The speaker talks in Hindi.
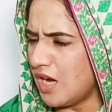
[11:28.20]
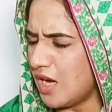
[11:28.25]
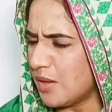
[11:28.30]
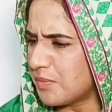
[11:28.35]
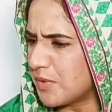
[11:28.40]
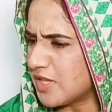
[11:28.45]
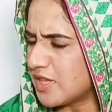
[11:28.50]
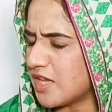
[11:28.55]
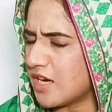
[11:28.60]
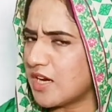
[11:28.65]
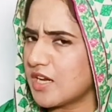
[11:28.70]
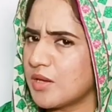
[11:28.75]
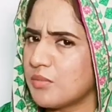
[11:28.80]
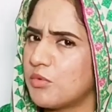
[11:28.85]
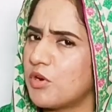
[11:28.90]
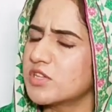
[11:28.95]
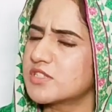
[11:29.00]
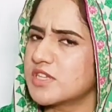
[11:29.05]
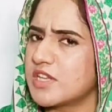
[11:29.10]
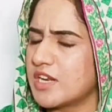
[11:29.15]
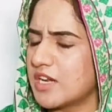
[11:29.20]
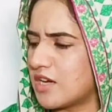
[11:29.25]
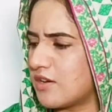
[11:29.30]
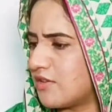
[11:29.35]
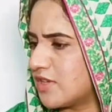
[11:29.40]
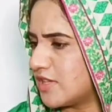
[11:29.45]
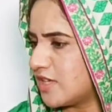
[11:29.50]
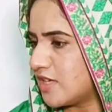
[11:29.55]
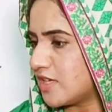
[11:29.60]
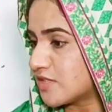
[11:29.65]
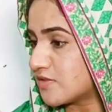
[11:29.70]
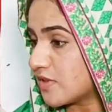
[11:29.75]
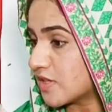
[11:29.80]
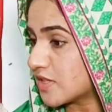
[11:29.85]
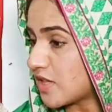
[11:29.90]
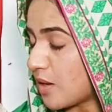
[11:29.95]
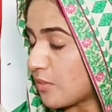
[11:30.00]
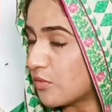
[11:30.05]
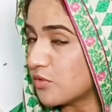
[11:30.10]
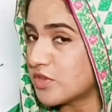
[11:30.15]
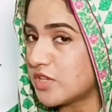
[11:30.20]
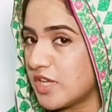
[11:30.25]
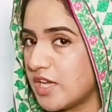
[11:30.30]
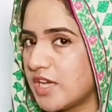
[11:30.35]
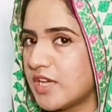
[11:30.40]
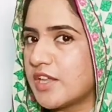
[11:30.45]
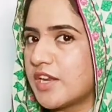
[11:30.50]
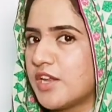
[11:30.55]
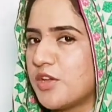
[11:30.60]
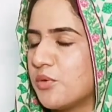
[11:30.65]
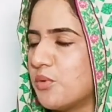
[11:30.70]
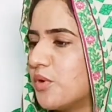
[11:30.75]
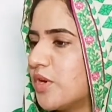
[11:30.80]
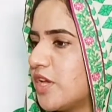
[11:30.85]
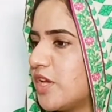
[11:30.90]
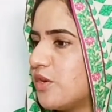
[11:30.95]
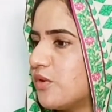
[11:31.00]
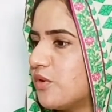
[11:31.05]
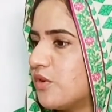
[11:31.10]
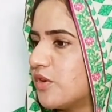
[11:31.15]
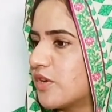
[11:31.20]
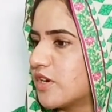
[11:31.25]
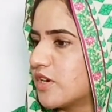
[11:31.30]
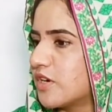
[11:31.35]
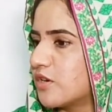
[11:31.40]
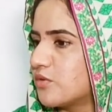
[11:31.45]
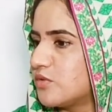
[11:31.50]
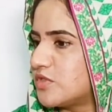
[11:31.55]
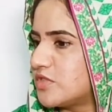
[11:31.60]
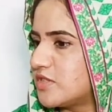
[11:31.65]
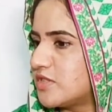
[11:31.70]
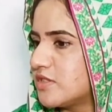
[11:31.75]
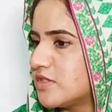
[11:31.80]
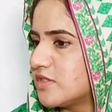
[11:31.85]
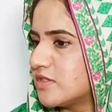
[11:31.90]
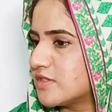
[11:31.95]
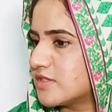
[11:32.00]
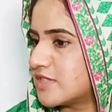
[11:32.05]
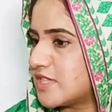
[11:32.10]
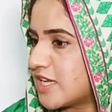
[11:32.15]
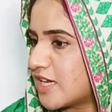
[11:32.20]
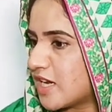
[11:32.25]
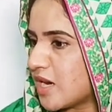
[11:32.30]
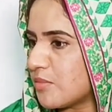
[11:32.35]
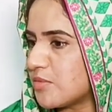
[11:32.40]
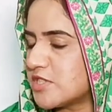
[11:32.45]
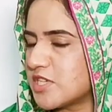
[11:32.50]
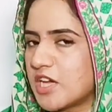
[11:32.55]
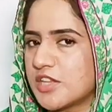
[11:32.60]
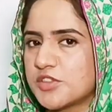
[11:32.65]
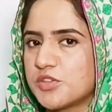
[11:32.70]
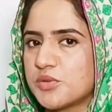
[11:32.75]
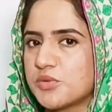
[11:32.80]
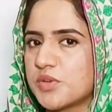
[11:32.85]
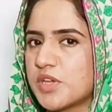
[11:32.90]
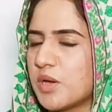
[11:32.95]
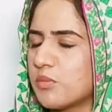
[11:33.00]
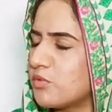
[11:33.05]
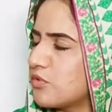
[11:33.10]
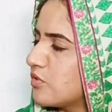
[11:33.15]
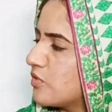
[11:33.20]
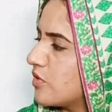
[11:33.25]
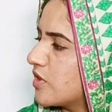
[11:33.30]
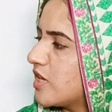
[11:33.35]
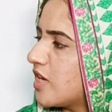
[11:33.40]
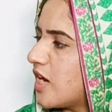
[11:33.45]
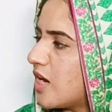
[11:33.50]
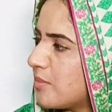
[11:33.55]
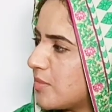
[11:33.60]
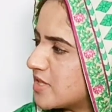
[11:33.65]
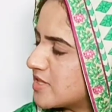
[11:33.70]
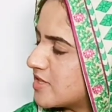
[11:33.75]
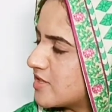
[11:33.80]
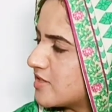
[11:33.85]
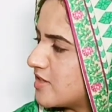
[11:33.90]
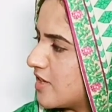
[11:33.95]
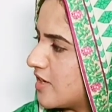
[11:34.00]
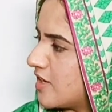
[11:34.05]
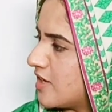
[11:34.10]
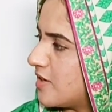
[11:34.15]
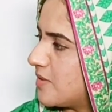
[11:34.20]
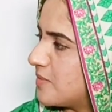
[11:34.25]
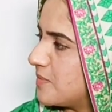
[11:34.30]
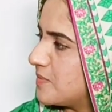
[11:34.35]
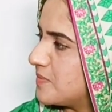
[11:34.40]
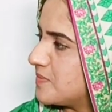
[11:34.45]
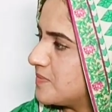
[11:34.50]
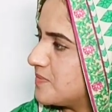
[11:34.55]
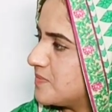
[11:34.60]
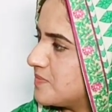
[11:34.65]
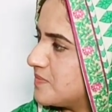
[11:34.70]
आपकी तरह की बहुत सारी खातन इस वक्त आपको देख रही होंगी और कुछ सीखना भी चाहती होंगी आप उनको क्या मैसेज देंगी